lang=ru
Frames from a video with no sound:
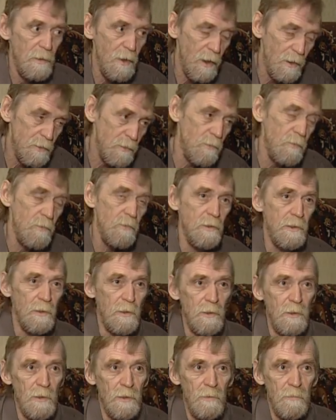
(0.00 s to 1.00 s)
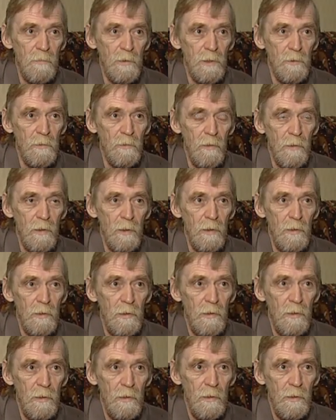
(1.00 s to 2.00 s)
А с другой стороны, с Востока.
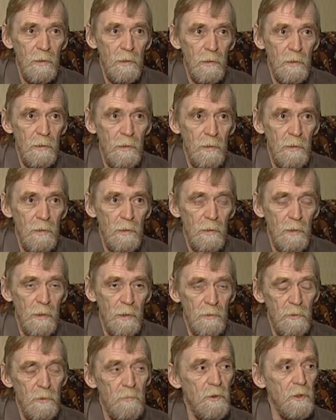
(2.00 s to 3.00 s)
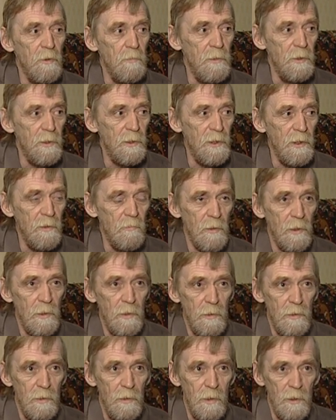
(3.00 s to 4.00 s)
Особенно Мисима,
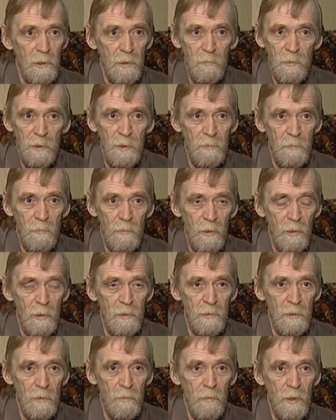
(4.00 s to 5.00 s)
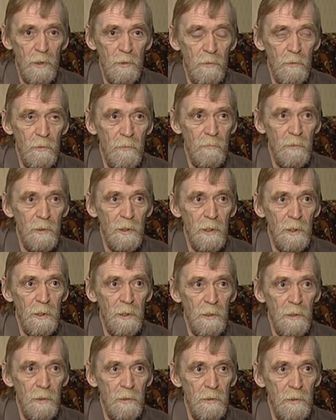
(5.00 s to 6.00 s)
скажем, на него оказал большое
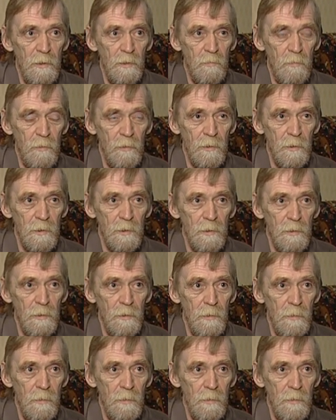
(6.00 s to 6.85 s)
влияние японец.